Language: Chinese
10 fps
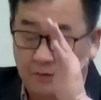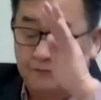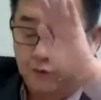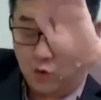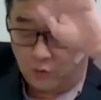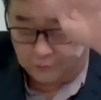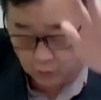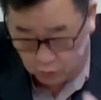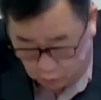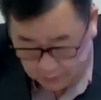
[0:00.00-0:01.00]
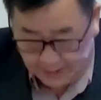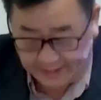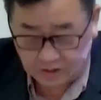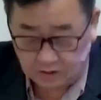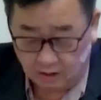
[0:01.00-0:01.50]
俯伏跪拜的
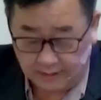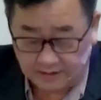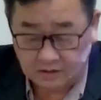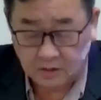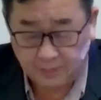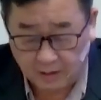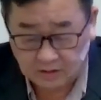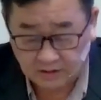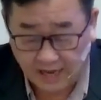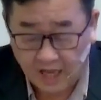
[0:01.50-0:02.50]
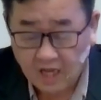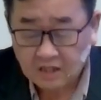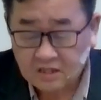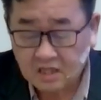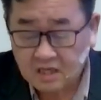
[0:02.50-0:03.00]
时候呢，就是表示呢
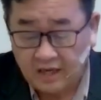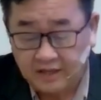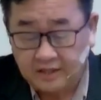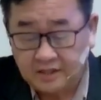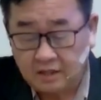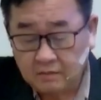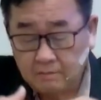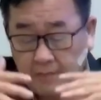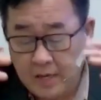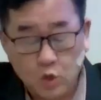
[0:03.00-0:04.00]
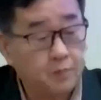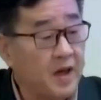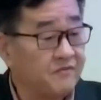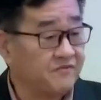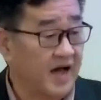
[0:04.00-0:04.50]
这个人已经没有办
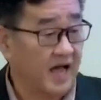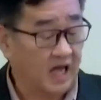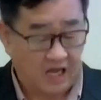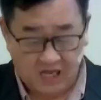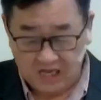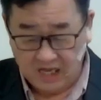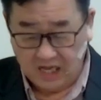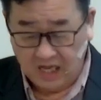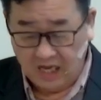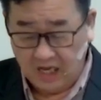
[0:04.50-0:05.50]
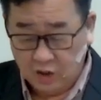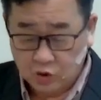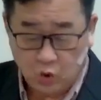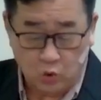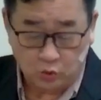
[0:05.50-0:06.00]
法，
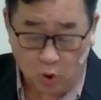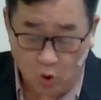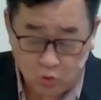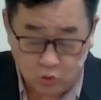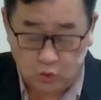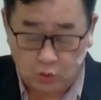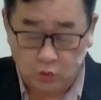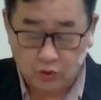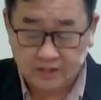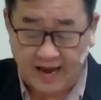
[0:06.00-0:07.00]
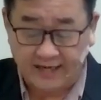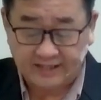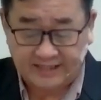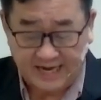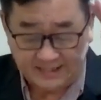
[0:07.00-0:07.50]
走投无路，才
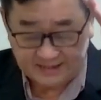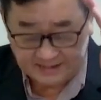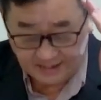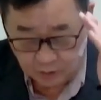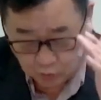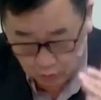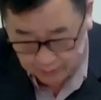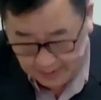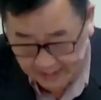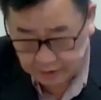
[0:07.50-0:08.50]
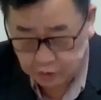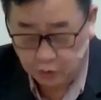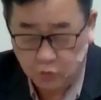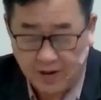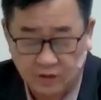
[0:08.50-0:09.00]
向神跪拜求
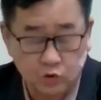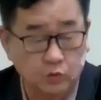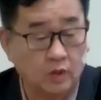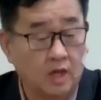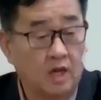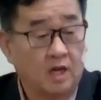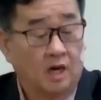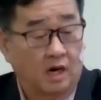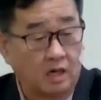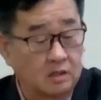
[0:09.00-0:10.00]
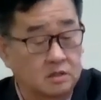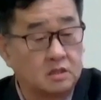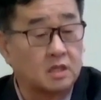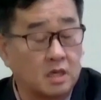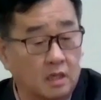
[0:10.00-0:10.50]
帮助。而这
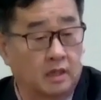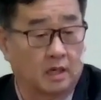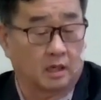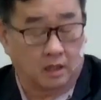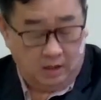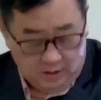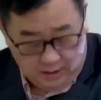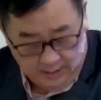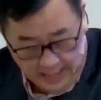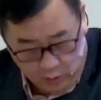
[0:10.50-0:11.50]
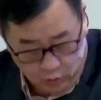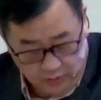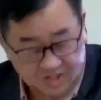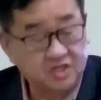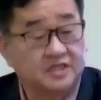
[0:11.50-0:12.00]
个呢，雅鲁
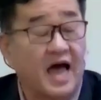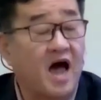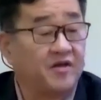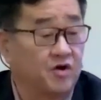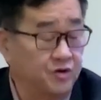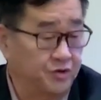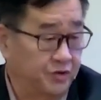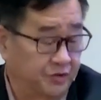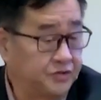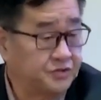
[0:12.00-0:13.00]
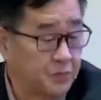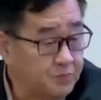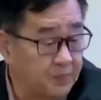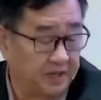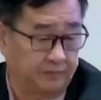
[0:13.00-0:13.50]
是他的女儿生
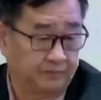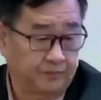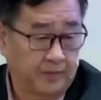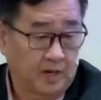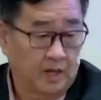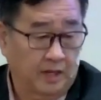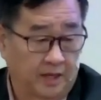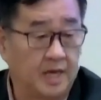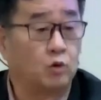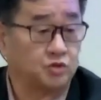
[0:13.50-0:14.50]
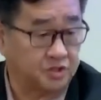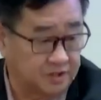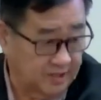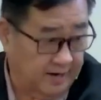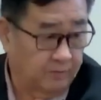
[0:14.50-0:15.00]
病，也要死了。